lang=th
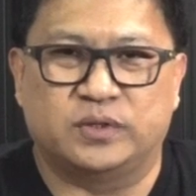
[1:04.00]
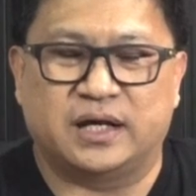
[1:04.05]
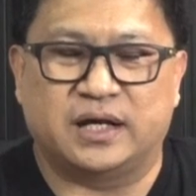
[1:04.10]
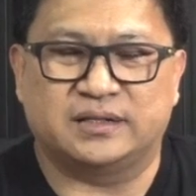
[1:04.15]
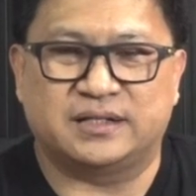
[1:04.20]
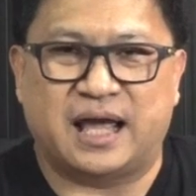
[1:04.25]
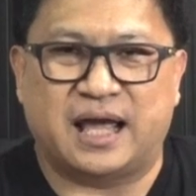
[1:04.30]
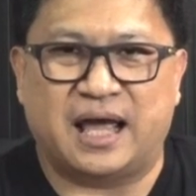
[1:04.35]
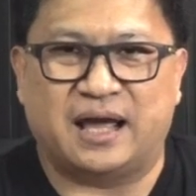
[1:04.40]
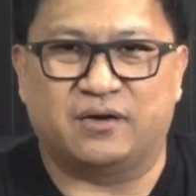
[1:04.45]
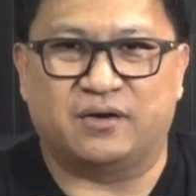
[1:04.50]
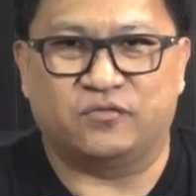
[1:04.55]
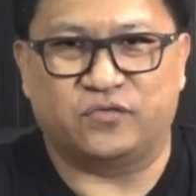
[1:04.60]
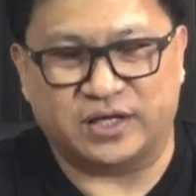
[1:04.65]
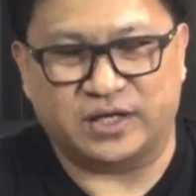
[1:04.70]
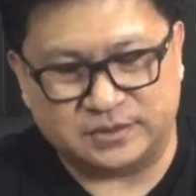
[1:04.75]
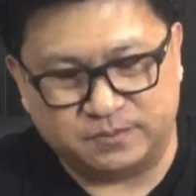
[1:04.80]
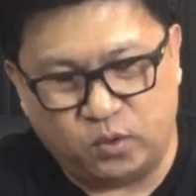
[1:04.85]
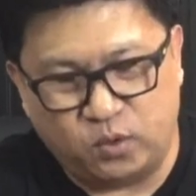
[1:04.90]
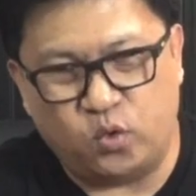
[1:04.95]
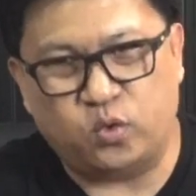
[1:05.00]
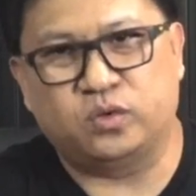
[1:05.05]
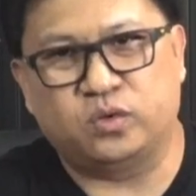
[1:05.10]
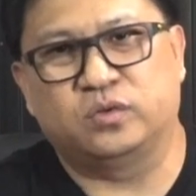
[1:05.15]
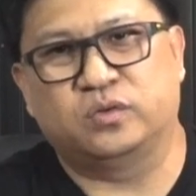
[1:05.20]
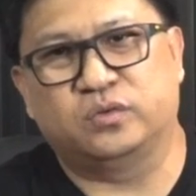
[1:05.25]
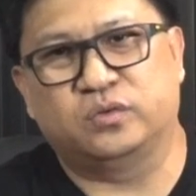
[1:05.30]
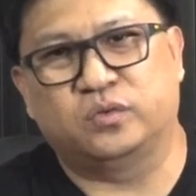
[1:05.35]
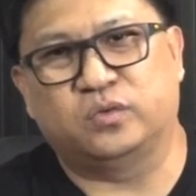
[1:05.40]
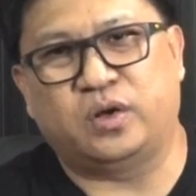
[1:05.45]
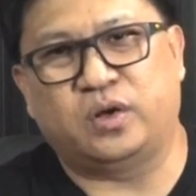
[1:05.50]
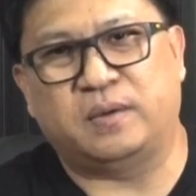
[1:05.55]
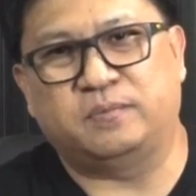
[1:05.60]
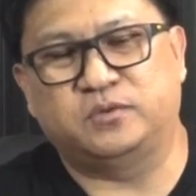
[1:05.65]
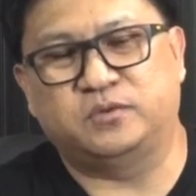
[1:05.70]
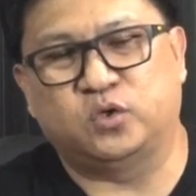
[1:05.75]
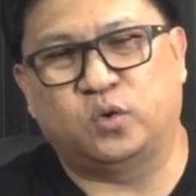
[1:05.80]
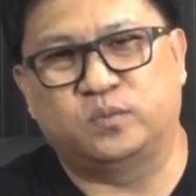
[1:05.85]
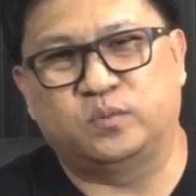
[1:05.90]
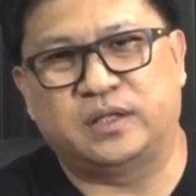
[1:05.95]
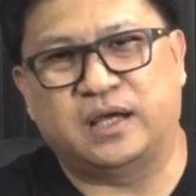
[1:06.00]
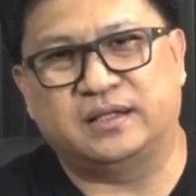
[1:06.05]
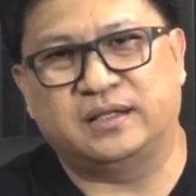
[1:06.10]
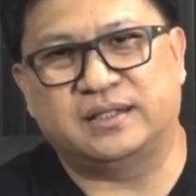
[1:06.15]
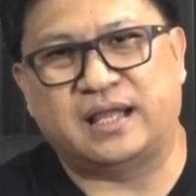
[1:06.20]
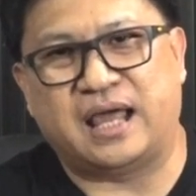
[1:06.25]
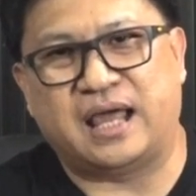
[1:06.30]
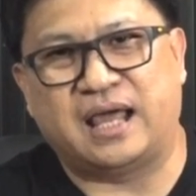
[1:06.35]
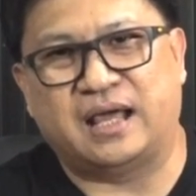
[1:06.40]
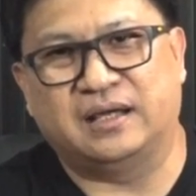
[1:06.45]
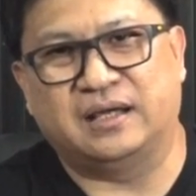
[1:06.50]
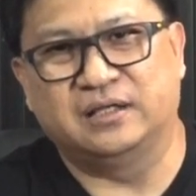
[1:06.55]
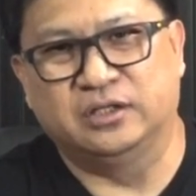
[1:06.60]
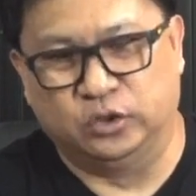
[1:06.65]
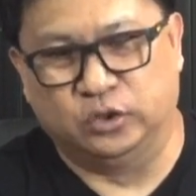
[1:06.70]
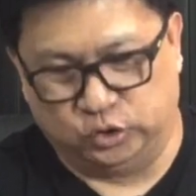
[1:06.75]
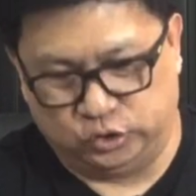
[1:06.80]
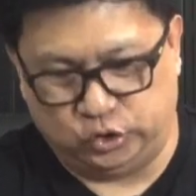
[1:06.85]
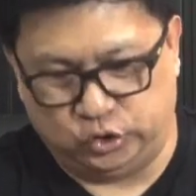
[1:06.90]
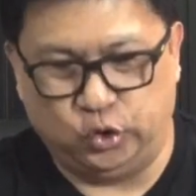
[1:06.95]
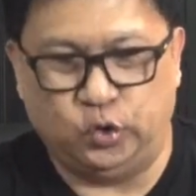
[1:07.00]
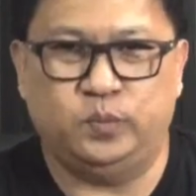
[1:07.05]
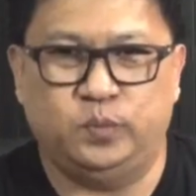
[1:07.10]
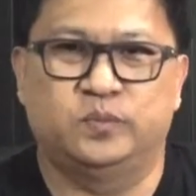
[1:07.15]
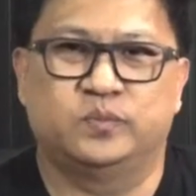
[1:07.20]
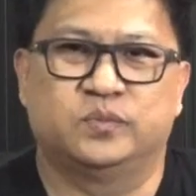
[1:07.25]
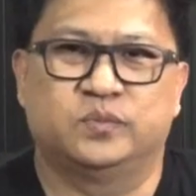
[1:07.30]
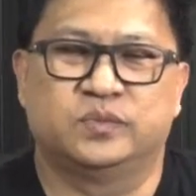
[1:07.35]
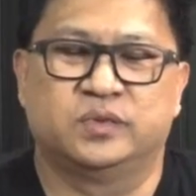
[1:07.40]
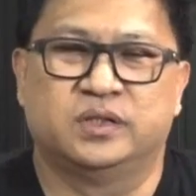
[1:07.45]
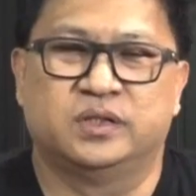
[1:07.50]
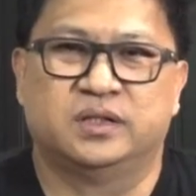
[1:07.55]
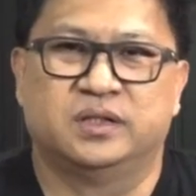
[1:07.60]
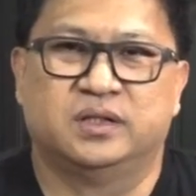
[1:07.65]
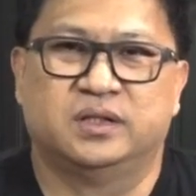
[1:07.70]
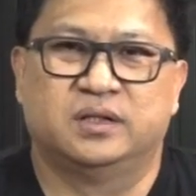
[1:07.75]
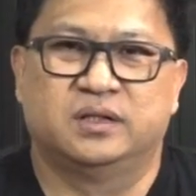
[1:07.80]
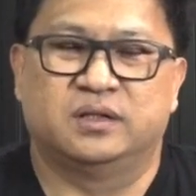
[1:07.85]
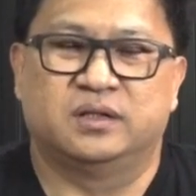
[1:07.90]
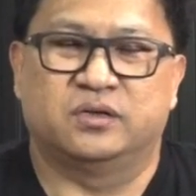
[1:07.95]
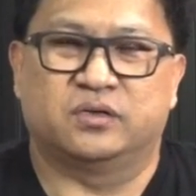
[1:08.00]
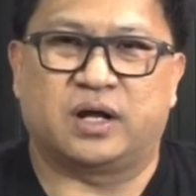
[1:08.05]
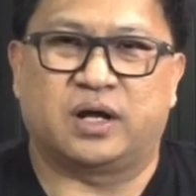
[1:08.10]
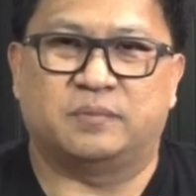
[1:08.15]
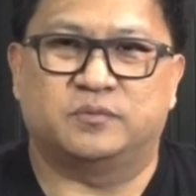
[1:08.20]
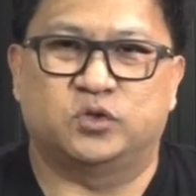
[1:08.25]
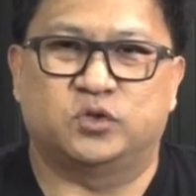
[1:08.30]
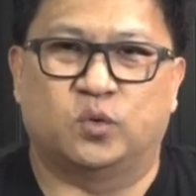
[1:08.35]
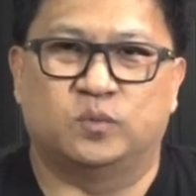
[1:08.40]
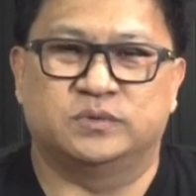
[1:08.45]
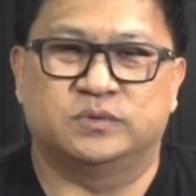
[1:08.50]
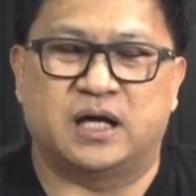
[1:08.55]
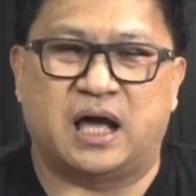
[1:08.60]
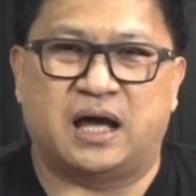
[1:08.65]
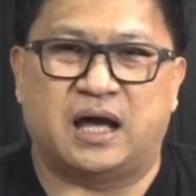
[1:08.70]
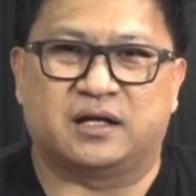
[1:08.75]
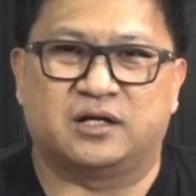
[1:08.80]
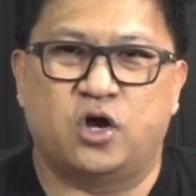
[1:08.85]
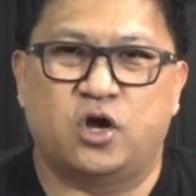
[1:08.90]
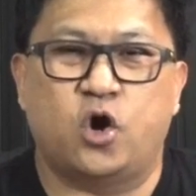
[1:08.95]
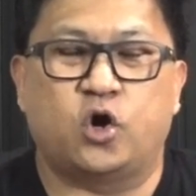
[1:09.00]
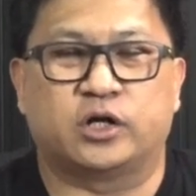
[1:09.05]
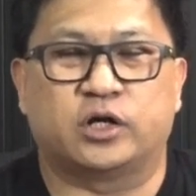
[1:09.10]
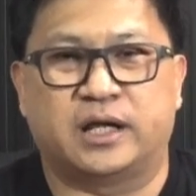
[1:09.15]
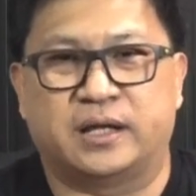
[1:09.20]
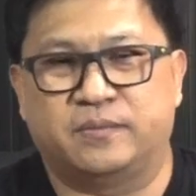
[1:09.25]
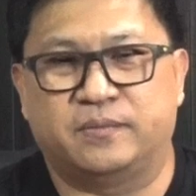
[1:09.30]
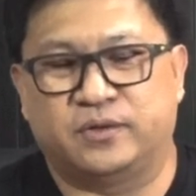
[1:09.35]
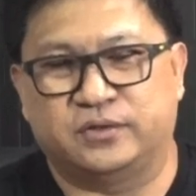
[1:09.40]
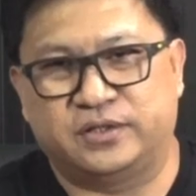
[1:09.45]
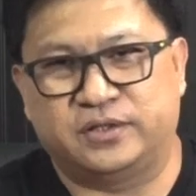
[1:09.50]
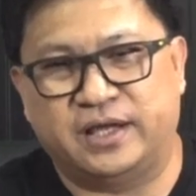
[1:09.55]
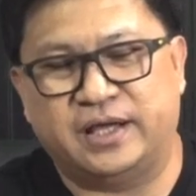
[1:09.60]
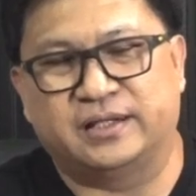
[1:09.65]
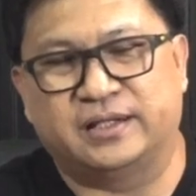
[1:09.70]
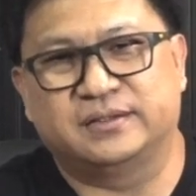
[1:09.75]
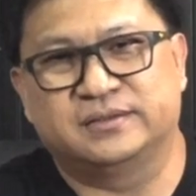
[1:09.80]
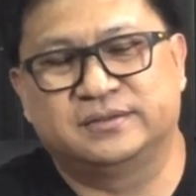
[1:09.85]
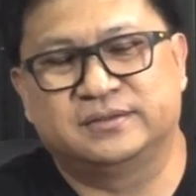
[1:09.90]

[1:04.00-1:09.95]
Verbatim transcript: ทั้งทาง Facebook รับชมทั้งทาง YouTube รับชมจากนอกในประเทศ